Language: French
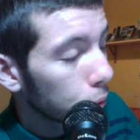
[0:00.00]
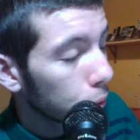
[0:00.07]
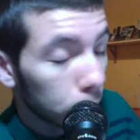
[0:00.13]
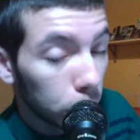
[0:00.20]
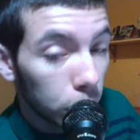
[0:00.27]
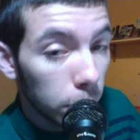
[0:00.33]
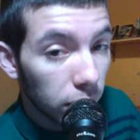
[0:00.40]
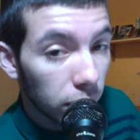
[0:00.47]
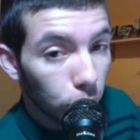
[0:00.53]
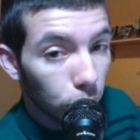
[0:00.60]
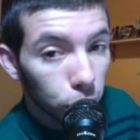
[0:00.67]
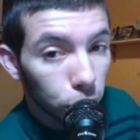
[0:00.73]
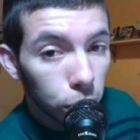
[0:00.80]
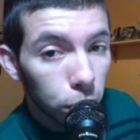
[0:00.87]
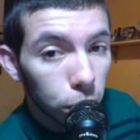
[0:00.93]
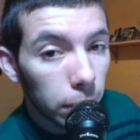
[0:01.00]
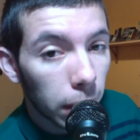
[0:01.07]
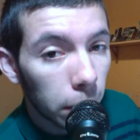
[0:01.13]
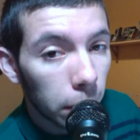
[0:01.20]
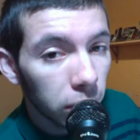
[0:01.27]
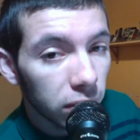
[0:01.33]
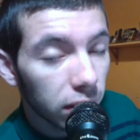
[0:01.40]
enfin du chipset audio,
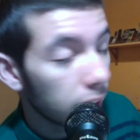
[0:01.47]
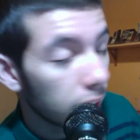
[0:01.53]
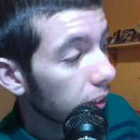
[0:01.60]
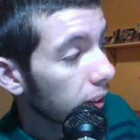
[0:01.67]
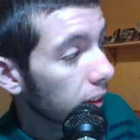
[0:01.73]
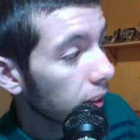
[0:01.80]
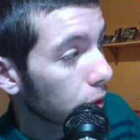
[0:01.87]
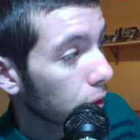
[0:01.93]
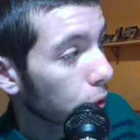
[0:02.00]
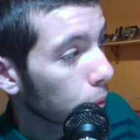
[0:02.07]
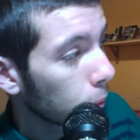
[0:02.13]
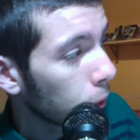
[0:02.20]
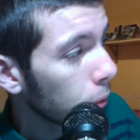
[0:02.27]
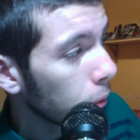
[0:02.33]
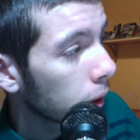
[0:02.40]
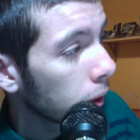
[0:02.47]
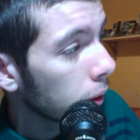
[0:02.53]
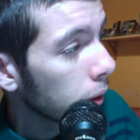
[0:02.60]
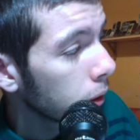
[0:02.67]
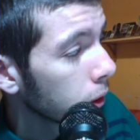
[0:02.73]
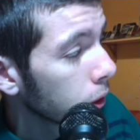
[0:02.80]
apparemment c'est Texas Instruments, voilà.